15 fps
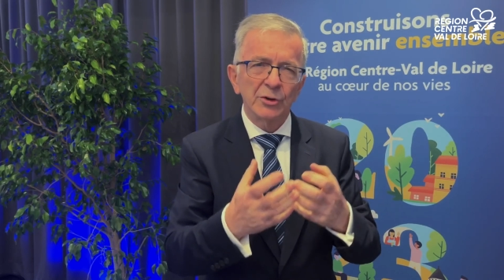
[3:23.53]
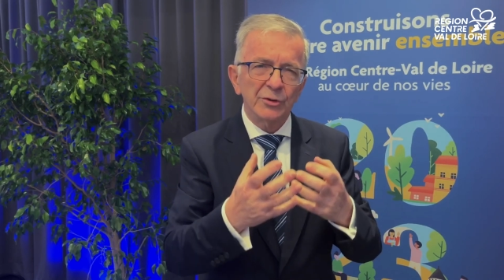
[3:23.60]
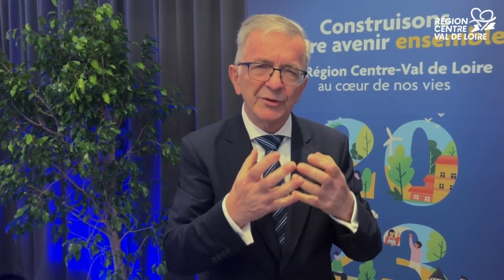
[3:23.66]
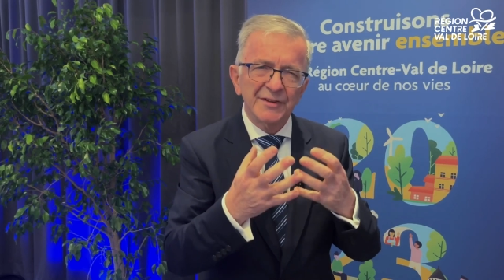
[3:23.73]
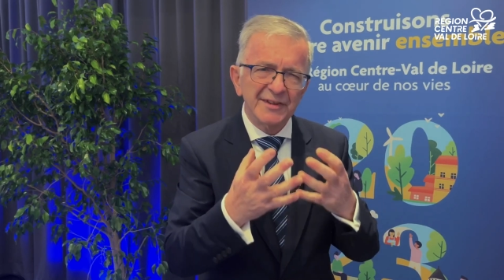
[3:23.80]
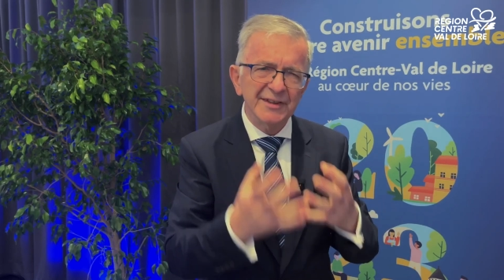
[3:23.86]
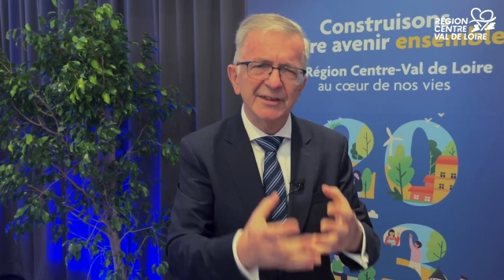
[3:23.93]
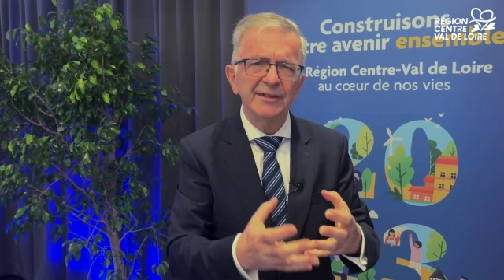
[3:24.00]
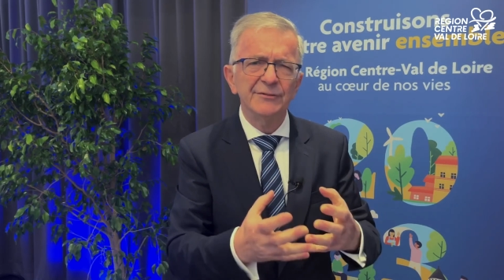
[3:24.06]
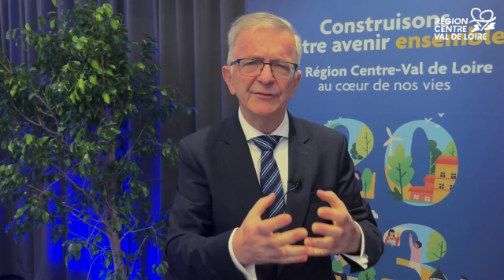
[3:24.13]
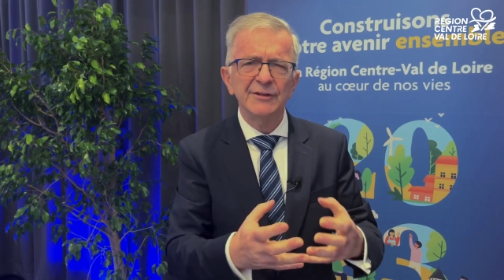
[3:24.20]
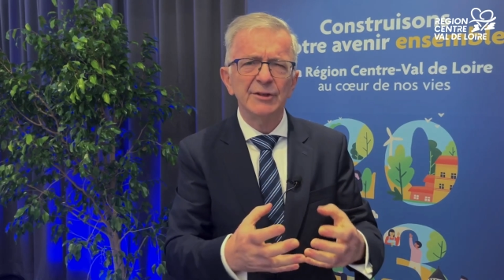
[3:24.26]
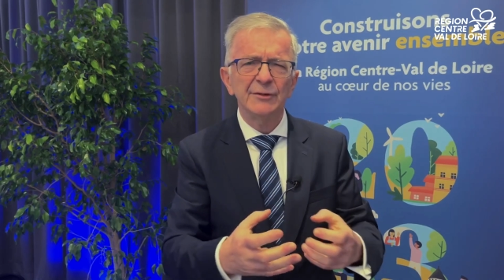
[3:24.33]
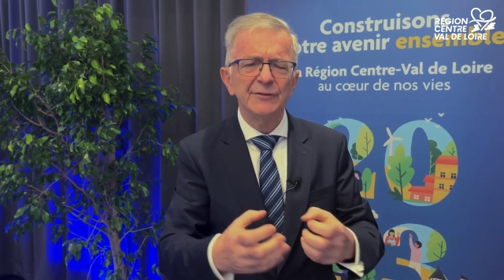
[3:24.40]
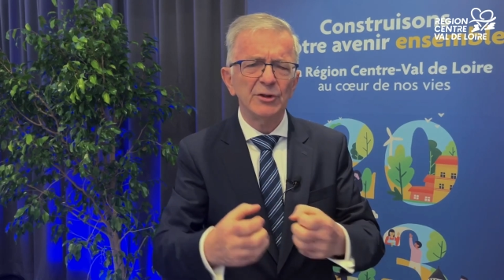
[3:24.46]
que ces
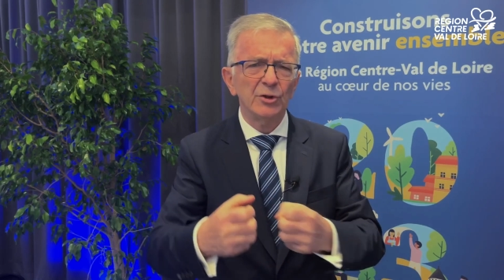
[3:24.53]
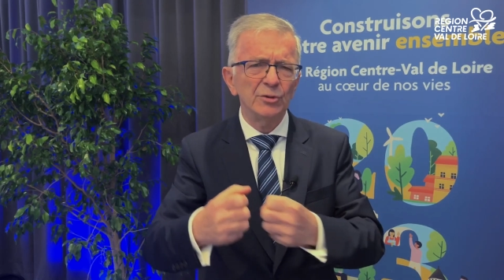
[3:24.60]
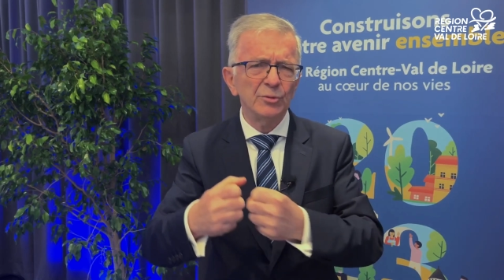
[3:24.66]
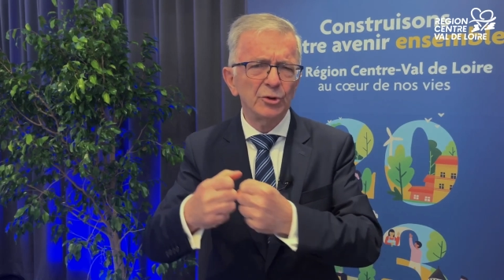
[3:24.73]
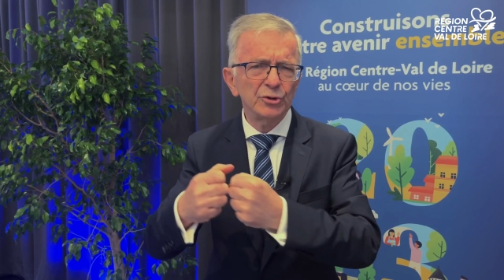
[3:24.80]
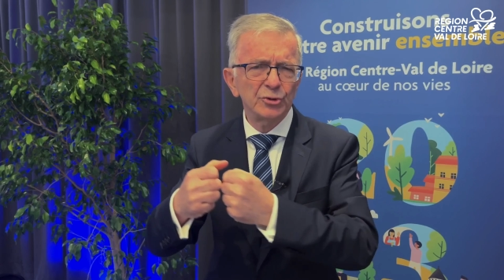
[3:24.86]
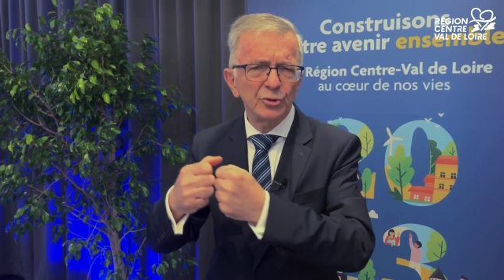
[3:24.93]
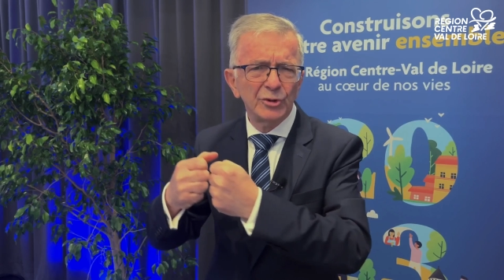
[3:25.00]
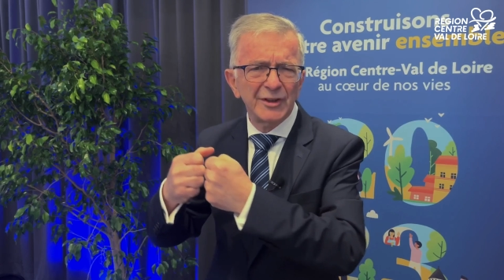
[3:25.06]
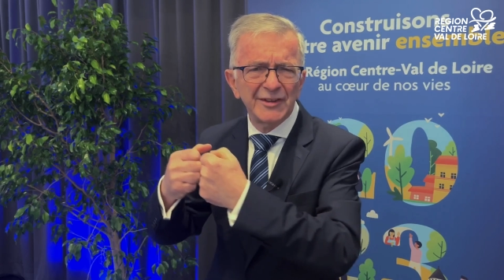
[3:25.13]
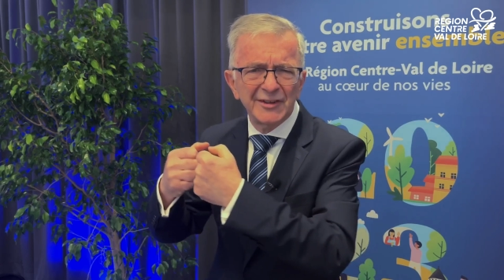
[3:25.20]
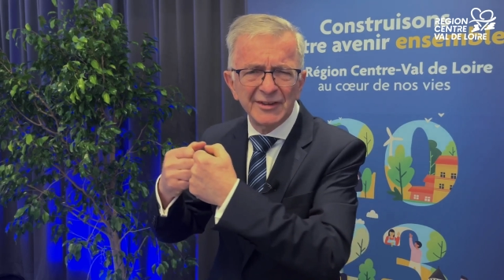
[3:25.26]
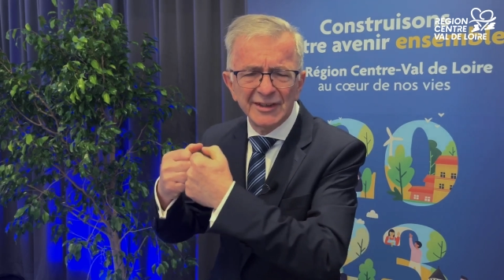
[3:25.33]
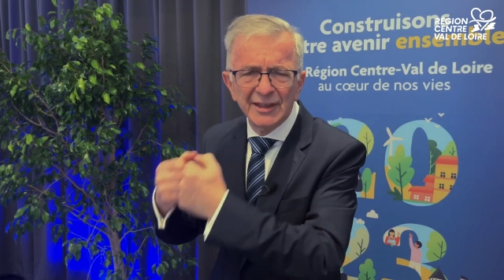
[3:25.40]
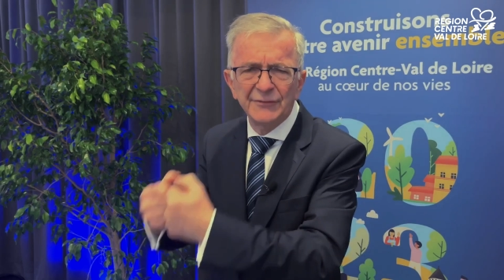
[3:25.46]
défis environnementaux, que
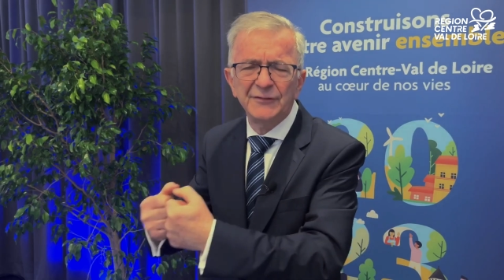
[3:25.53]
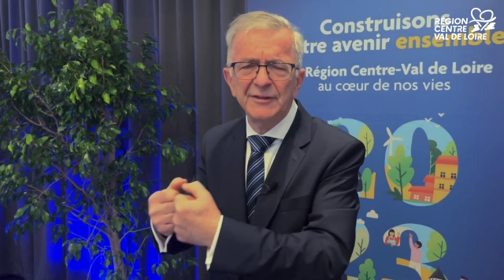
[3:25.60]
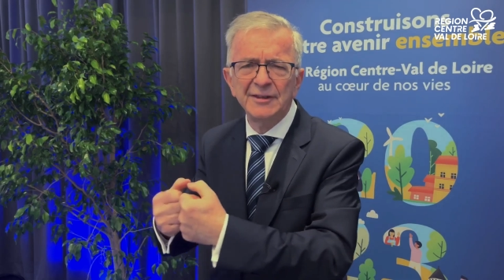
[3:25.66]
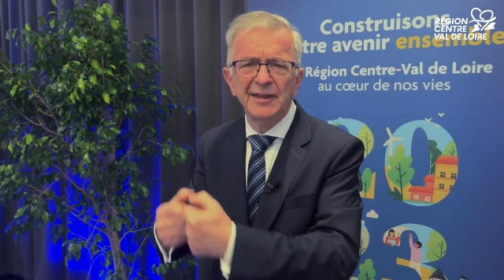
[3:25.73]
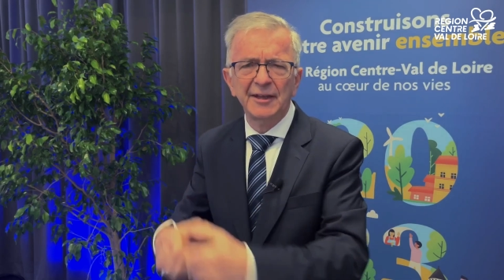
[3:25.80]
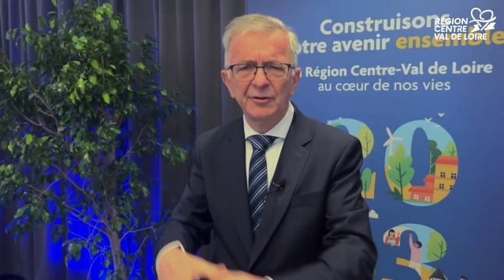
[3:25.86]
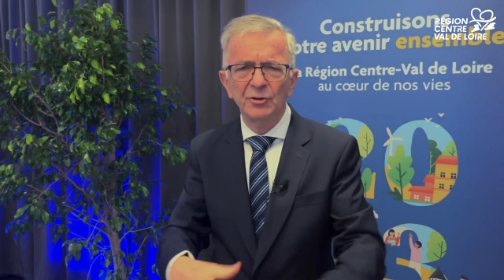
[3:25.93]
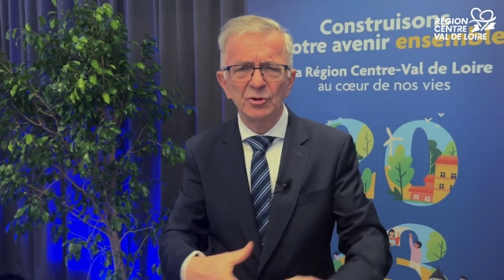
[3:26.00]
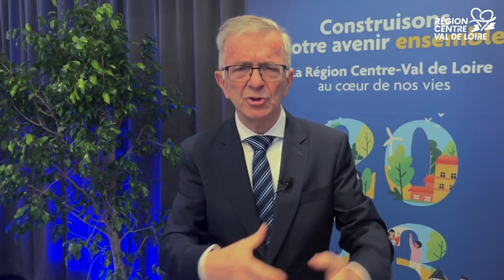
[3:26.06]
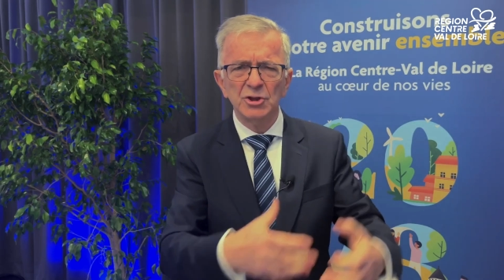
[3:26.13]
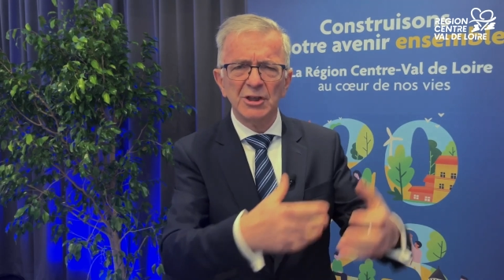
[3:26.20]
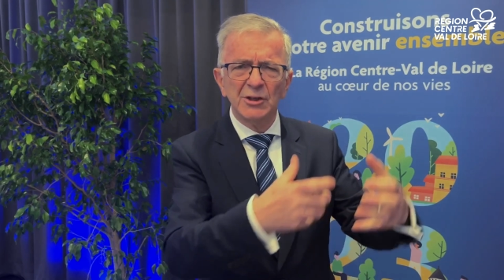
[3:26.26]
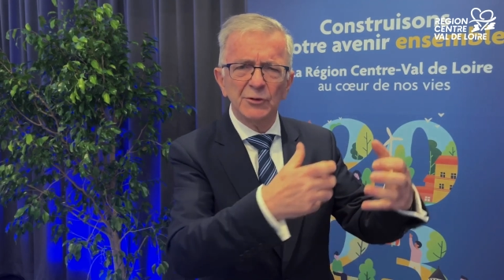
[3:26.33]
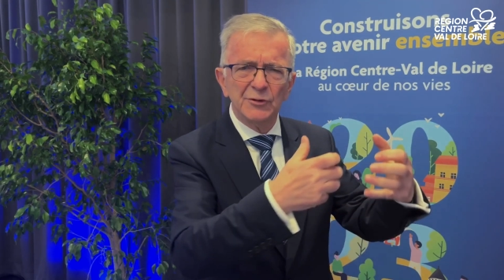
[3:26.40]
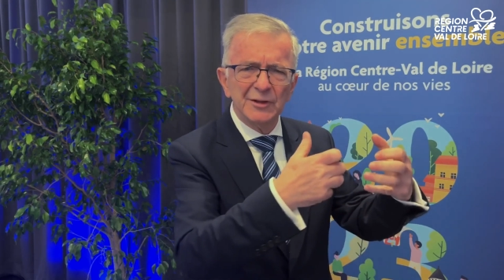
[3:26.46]
ces défis
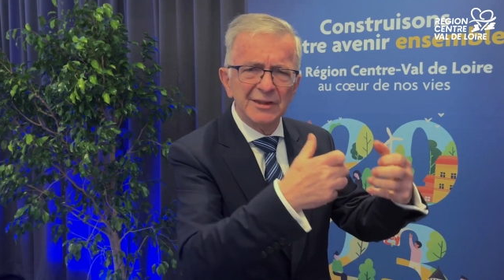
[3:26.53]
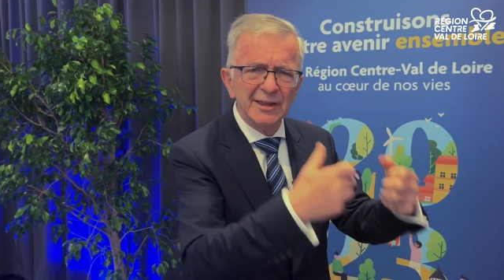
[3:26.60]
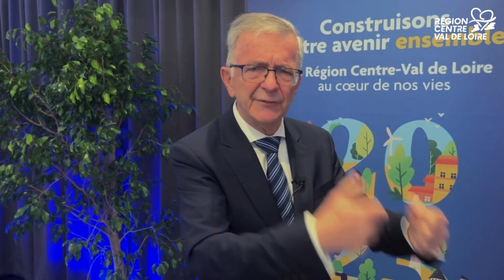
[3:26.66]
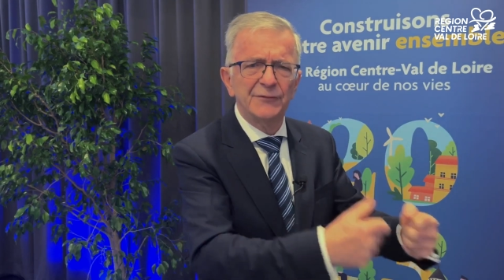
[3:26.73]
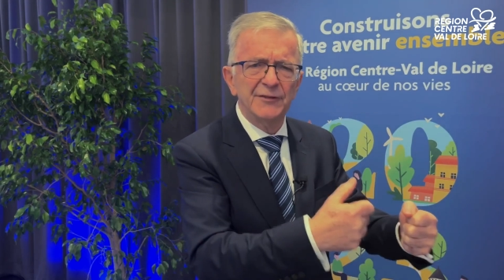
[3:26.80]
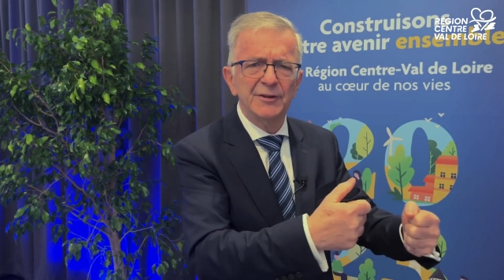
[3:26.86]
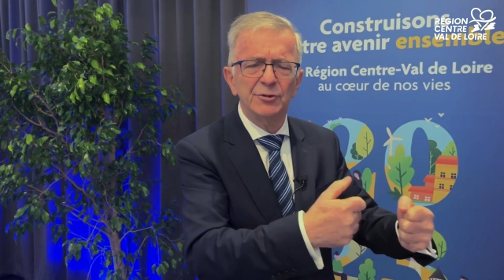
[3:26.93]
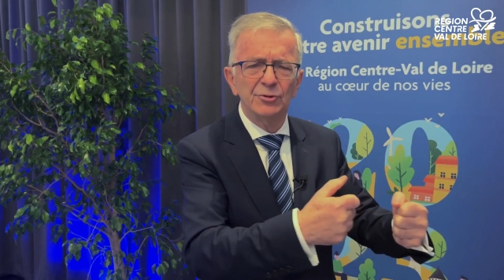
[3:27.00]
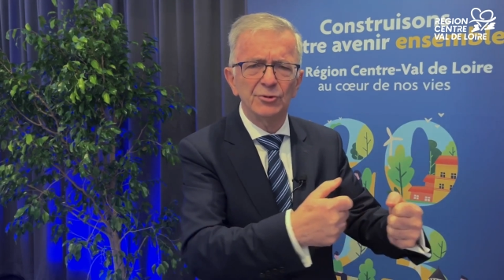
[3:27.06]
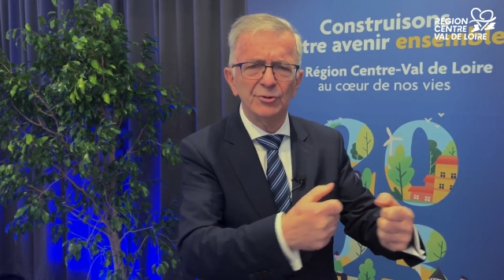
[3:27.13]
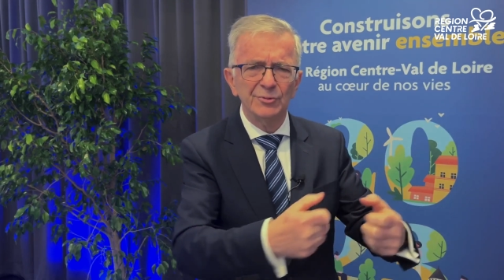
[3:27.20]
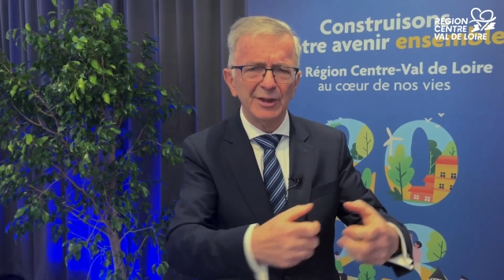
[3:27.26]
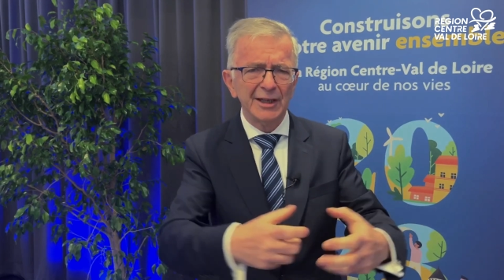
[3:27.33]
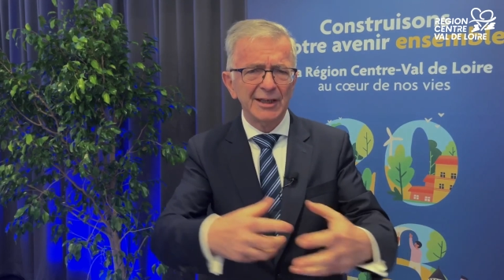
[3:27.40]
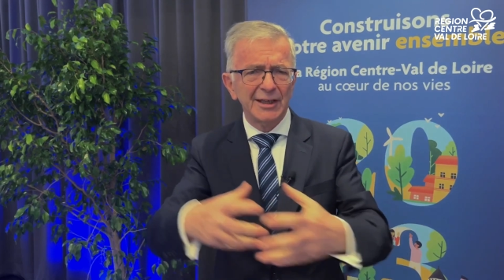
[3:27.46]
technologiques, que ces défis du
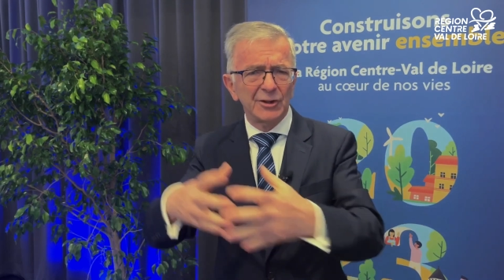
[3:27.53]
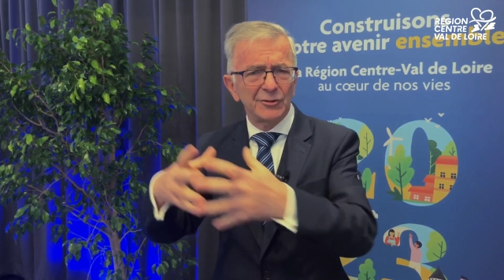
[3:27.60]
numérique,